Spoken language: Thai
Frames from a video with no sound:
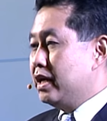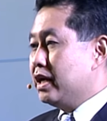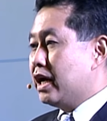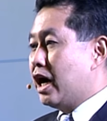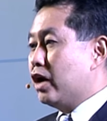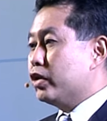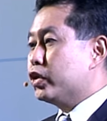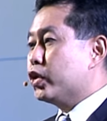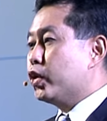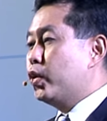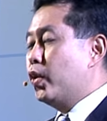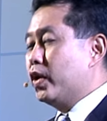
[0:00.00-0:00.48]

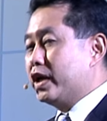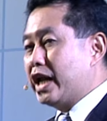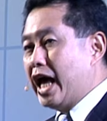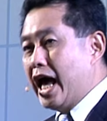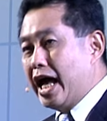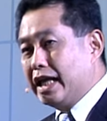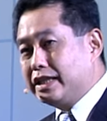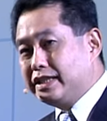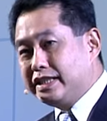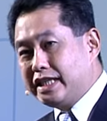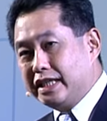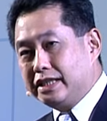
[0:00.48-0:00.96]
เขาตรวจหา
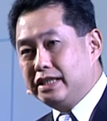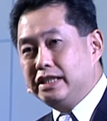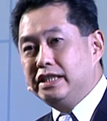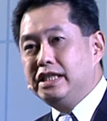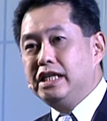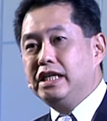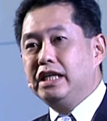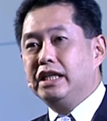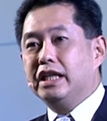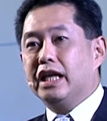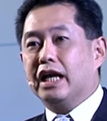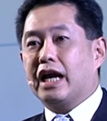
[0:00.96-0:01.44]
เจ็ด
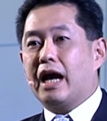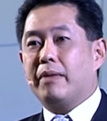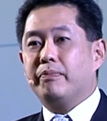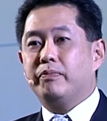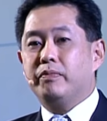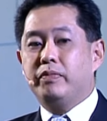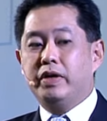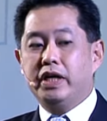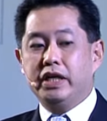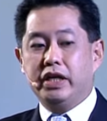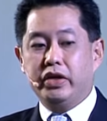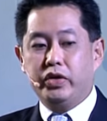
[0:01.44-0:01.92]
ยีนนะครับ
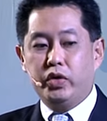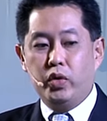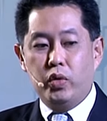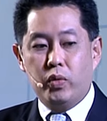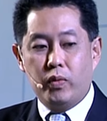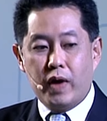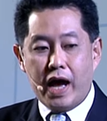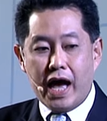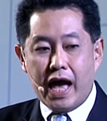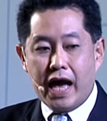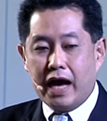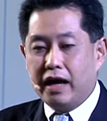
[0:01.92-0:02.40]
เพื่อจะดู
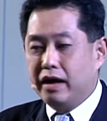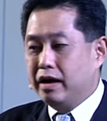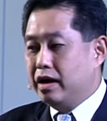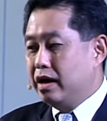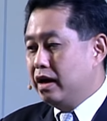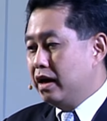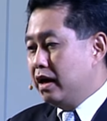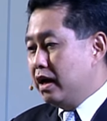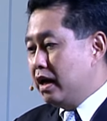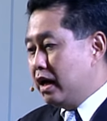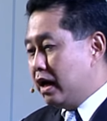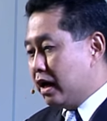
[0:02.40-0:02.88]
ว่า
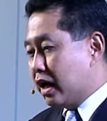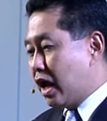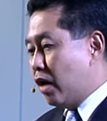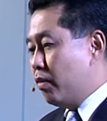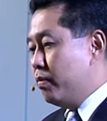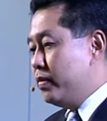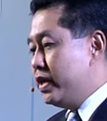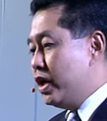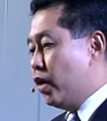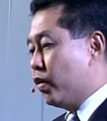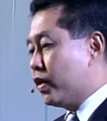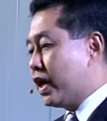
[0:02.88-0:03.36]
เรา
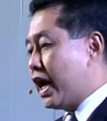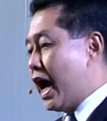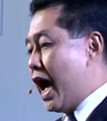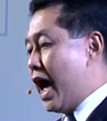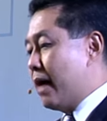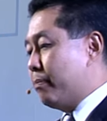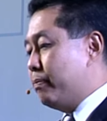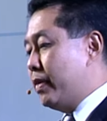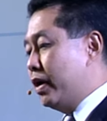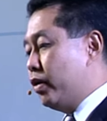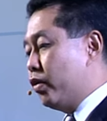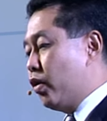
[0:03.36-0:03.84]
มีโอกา
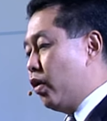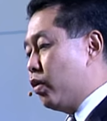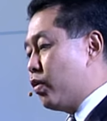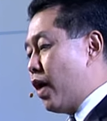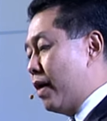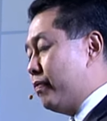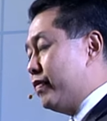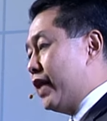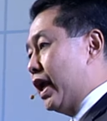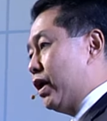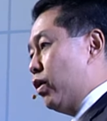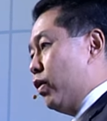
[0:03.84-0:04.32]
สเป็นโรคค
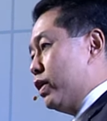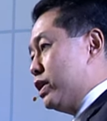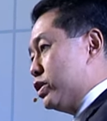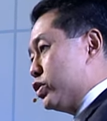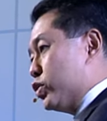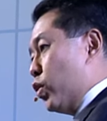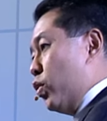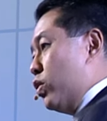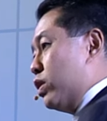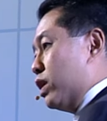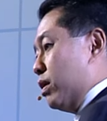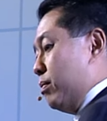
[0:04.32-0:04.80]
วามดันโลหิต
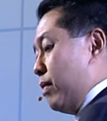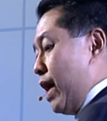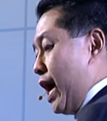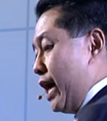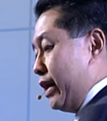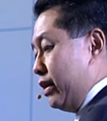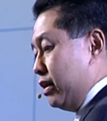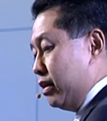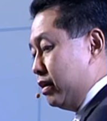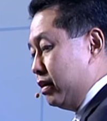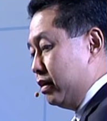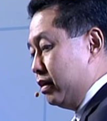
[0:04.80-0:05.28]
สูงหรือไม่